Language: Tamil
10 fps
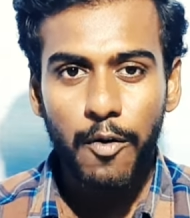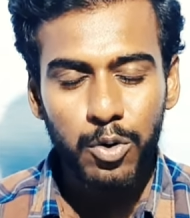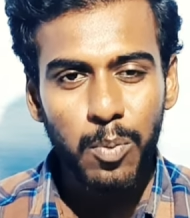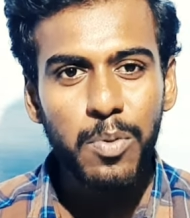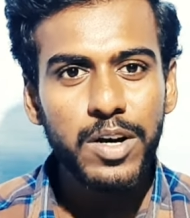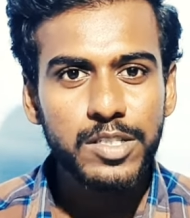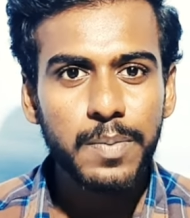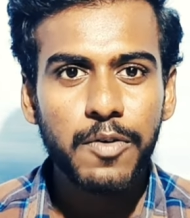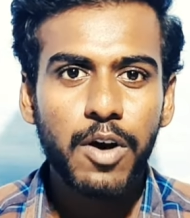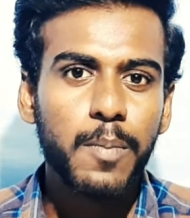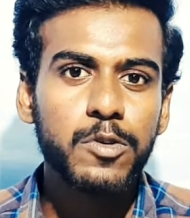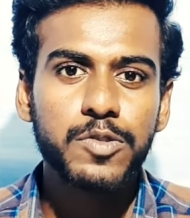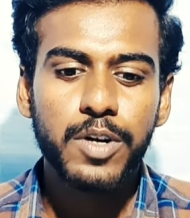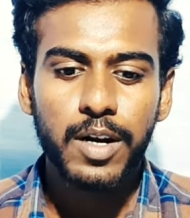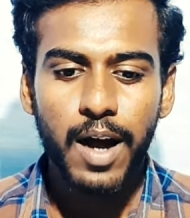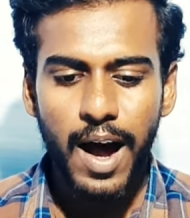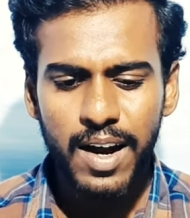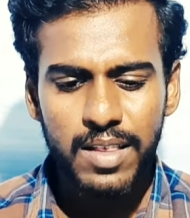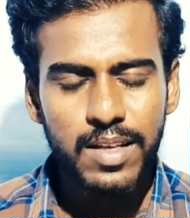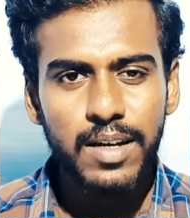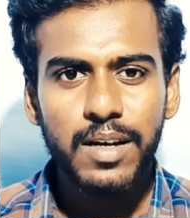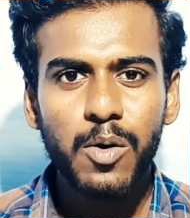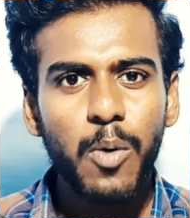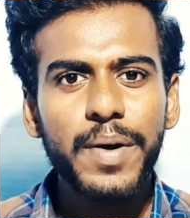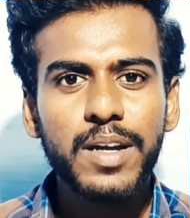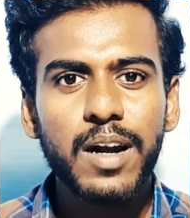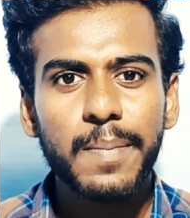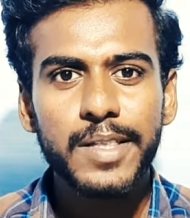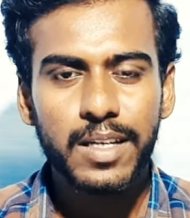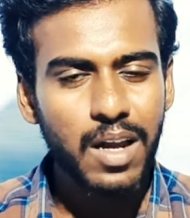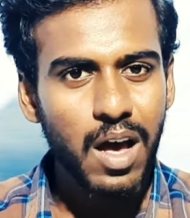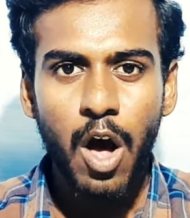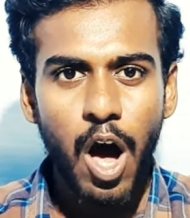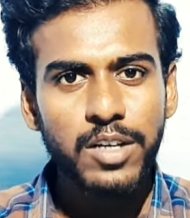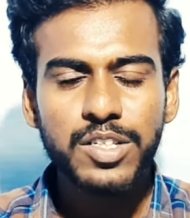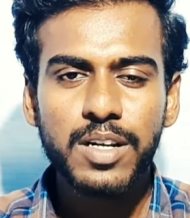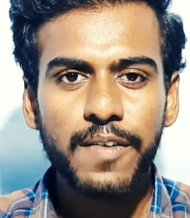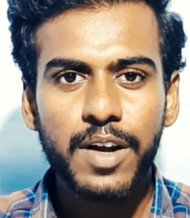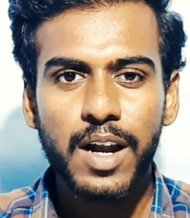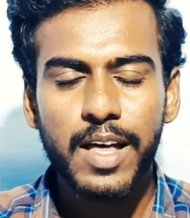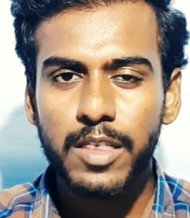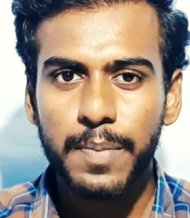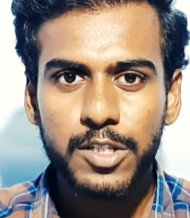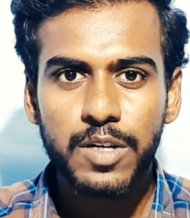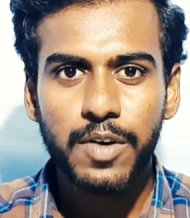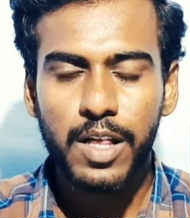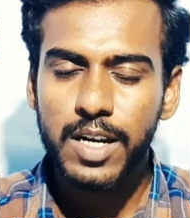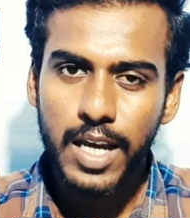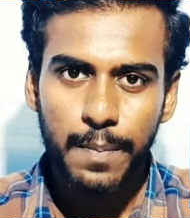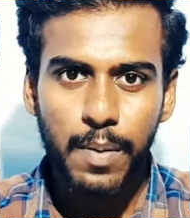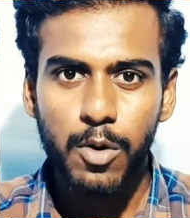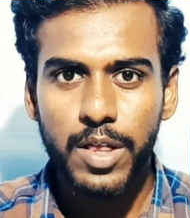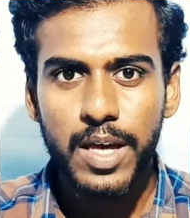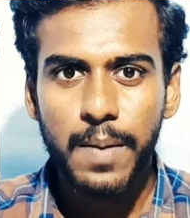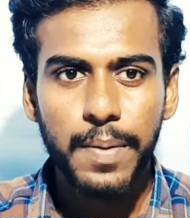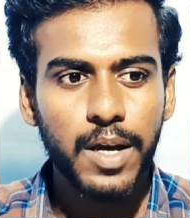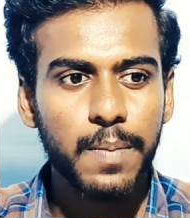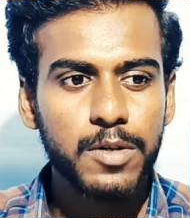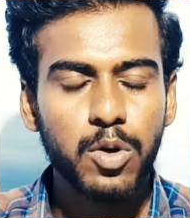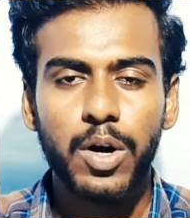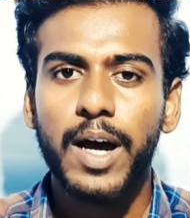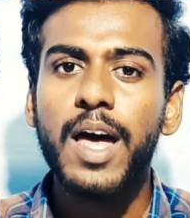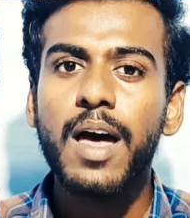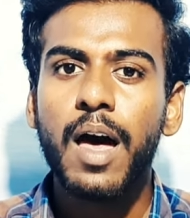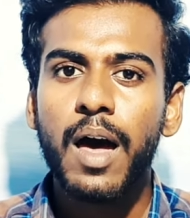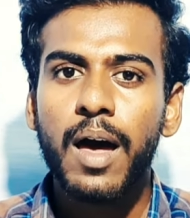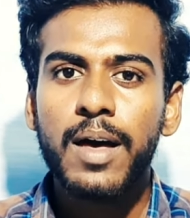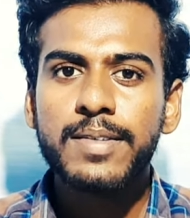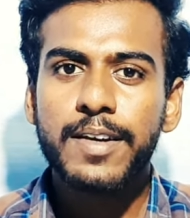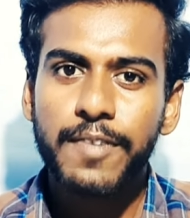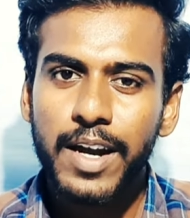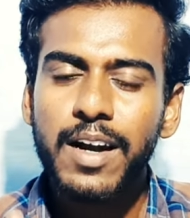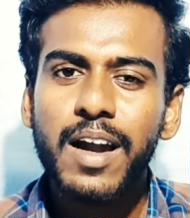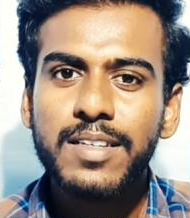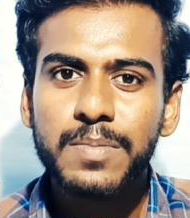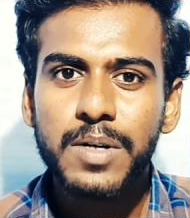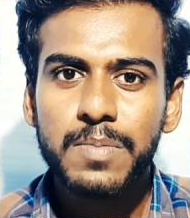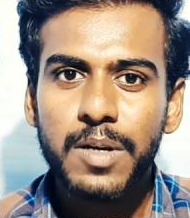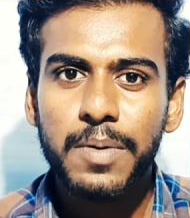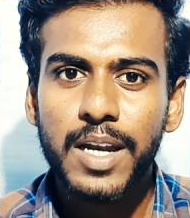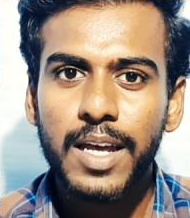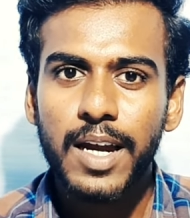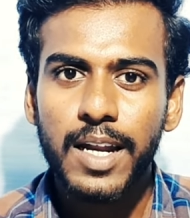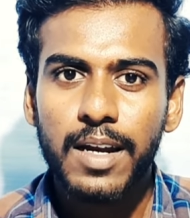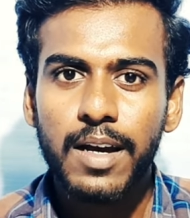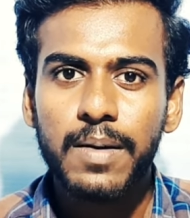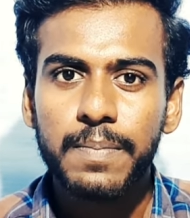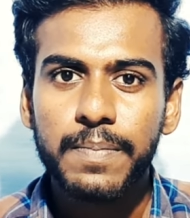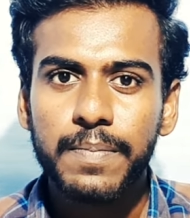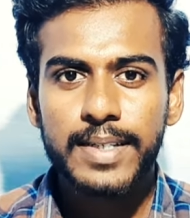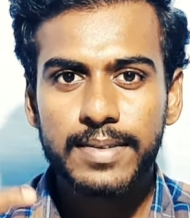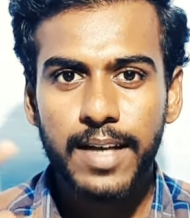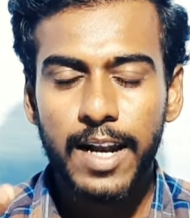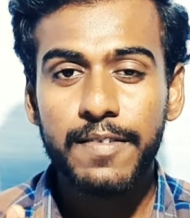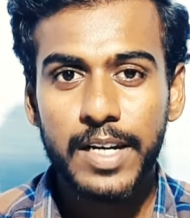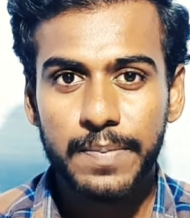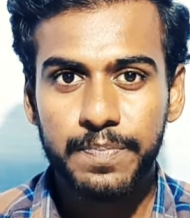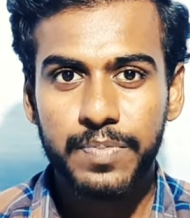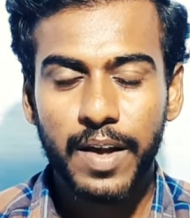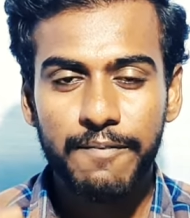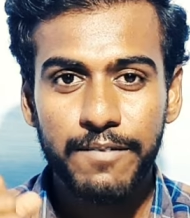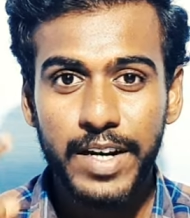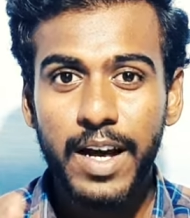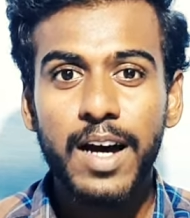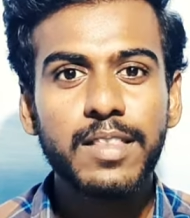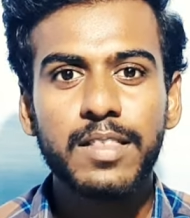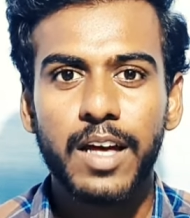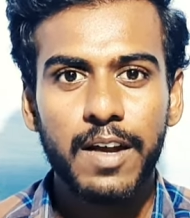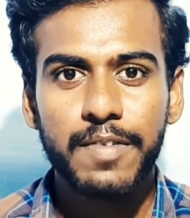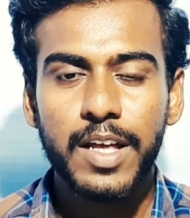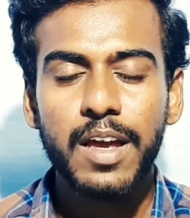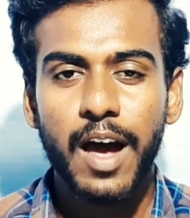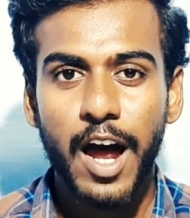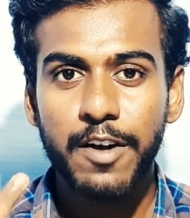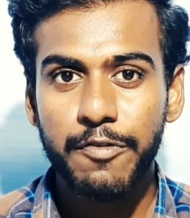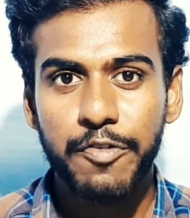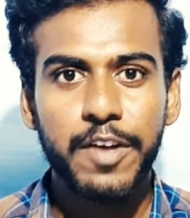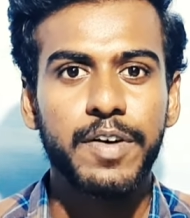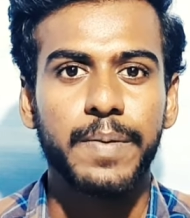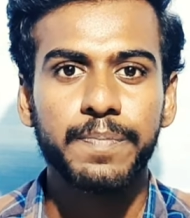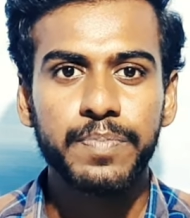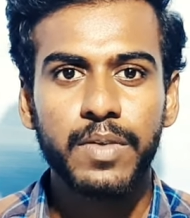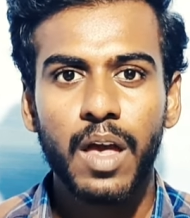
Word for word: அவங்க ரொம்ப கஷ்டப்படுவாங்க மூச்சு வேணருக்கு ஆனால் இந்த ஒமேக்ரானில் பார்த்தீங்கன்னா ஆக்சிஜன் லெவலில் எந்த பிரச்சனையும் வராது நீங்கள் எப்போ போல இருப்பீங்க அப்படின்னு சொல்கிறாங்க சரி வேறு என்னடா சிம்டம்ஸ் அப்படின்னு கேட்டிங்கன்னா தலைவலி விடாத தலைவலி அண்ட் ஃபீவர்